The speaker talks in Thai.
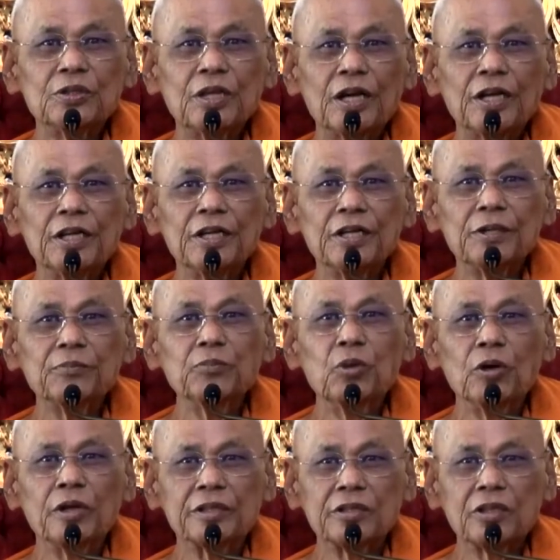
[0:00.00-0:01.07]
ในหม
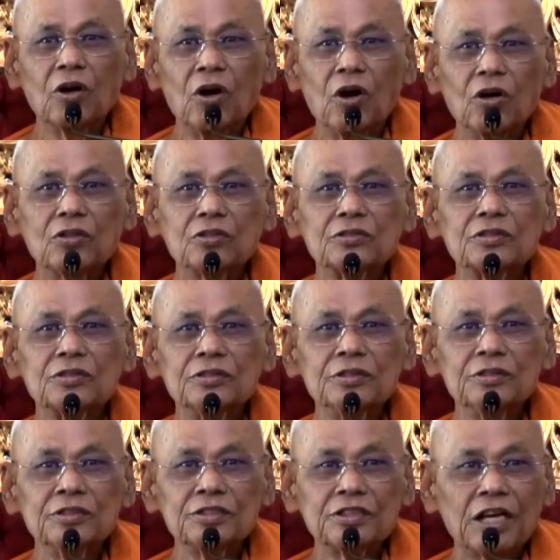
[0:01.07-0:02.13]
วดของ
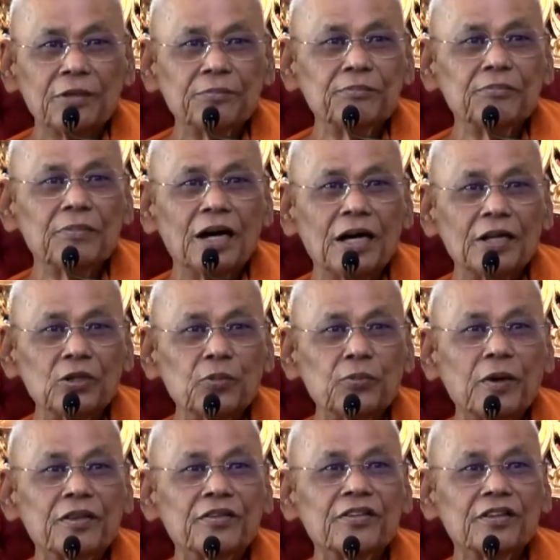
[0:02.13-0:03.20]
ธรรมานุ
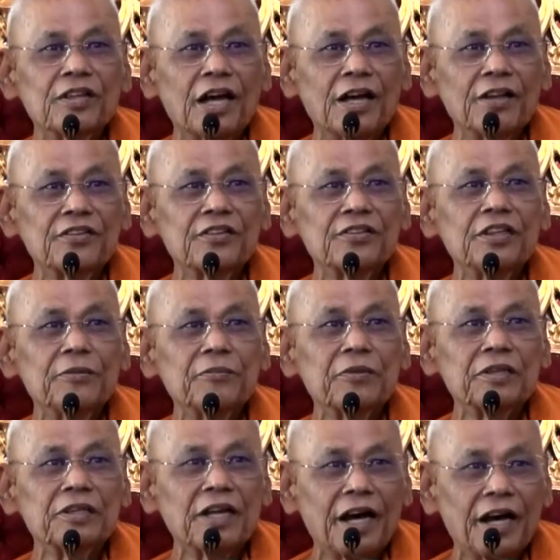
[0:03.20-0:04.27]
ปัสสนาสติ
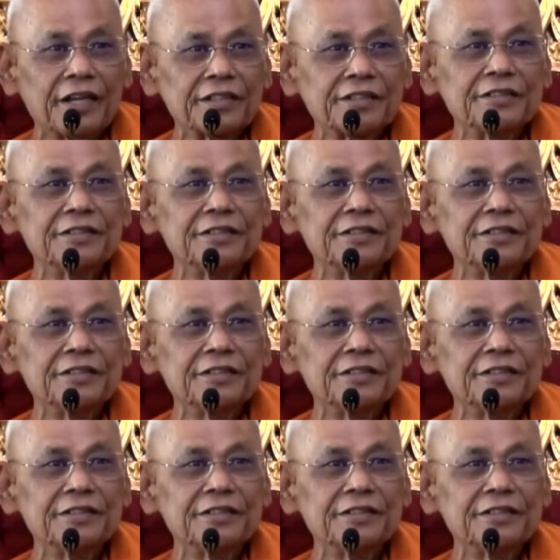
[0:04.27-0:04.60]
ปัฏฐาน